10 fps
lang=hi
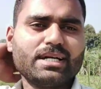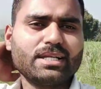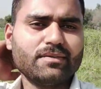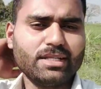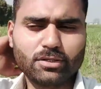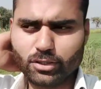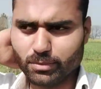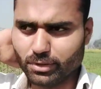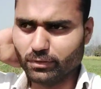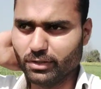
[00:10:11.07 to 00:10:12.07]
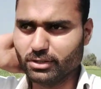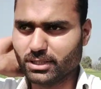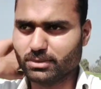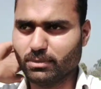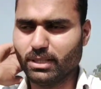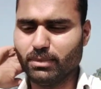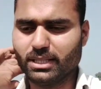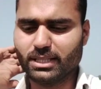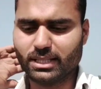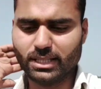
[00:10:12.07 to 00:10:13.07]
आने वाली कोई भी न्यू वीडियो सबसे पहले मिला
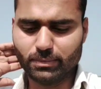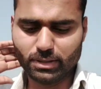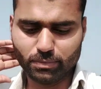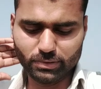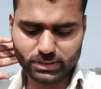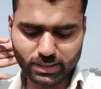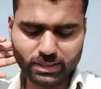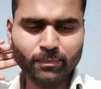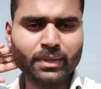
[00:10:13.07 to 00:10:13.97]
था आप तक पहुँच सके